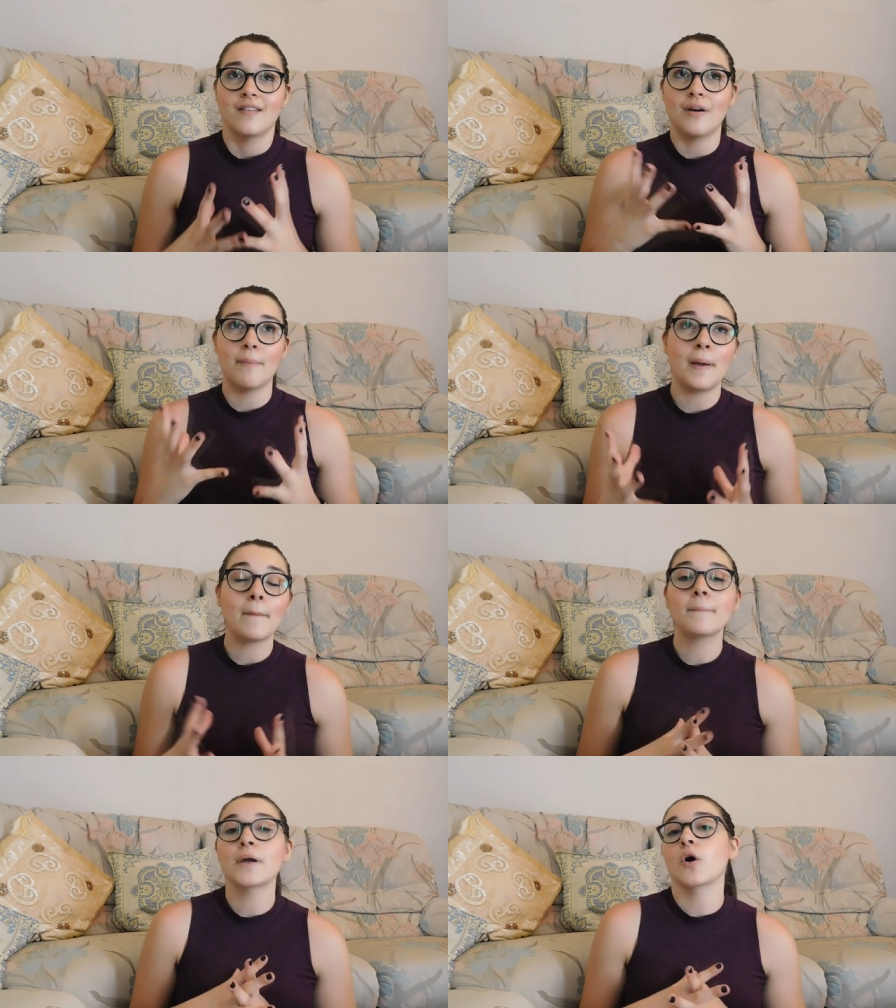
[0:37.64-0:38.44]

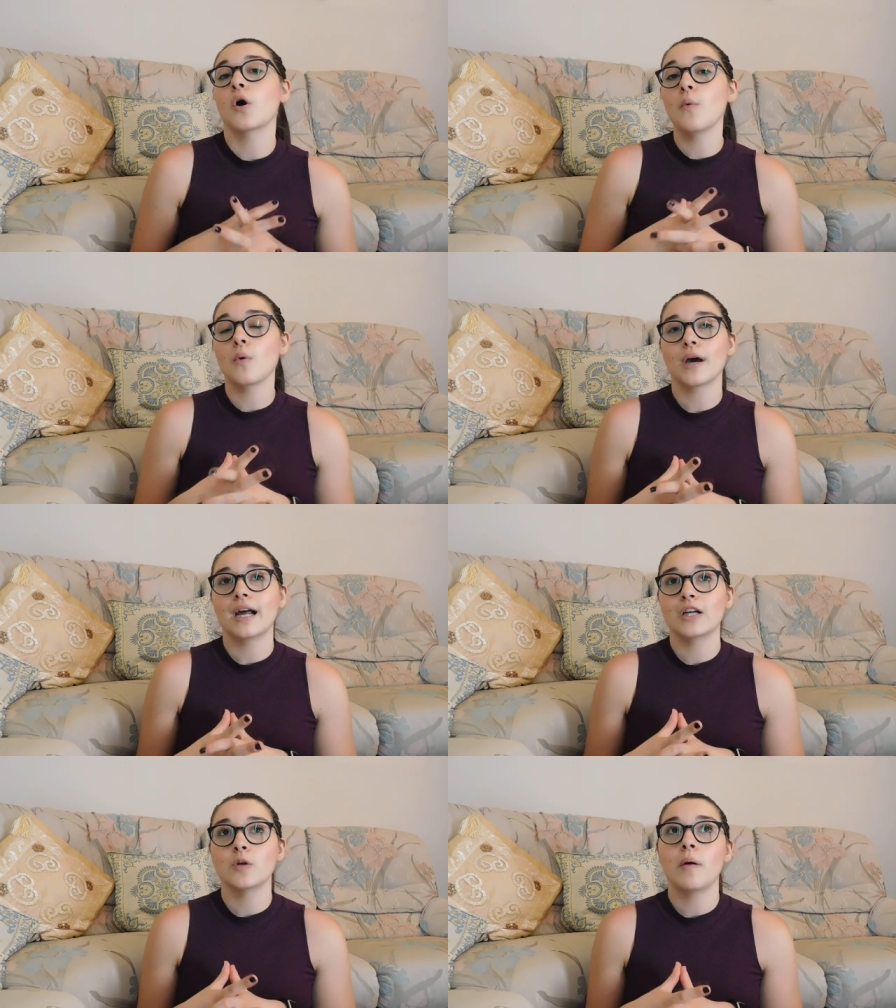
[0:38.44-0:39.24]
Vabbè, però comunque
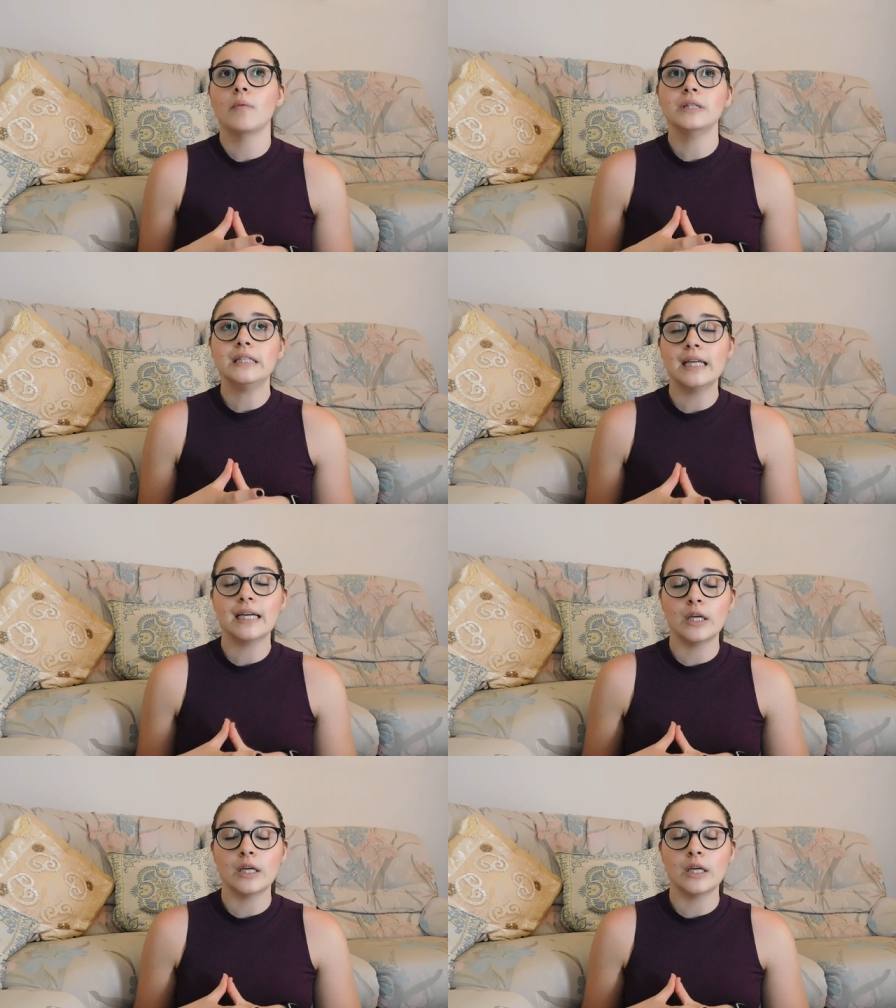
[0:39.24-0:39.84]
raga dobbiamo dire